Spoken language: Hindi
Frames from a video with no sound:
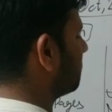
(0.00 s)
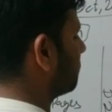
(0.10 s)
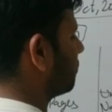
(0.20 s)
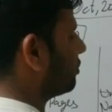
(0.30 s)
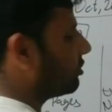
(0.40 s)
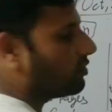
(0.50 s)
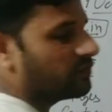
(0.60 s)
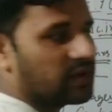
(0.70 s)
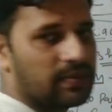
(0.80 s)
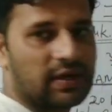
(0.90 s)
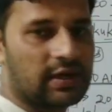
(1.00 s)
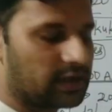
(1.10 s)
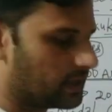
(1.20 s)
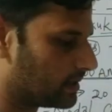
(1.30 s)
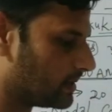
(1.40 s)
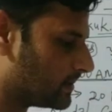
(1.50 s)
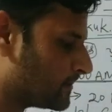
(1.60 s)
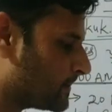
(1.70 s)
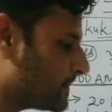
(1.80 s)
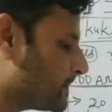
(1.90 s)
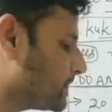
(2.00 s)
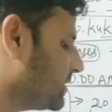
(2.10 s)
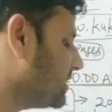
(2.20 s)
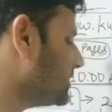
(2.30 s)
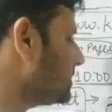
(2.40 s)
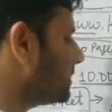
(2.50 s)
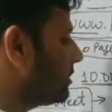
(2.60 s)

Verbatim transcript: कोड ऑफ पेपर लिखना है फिर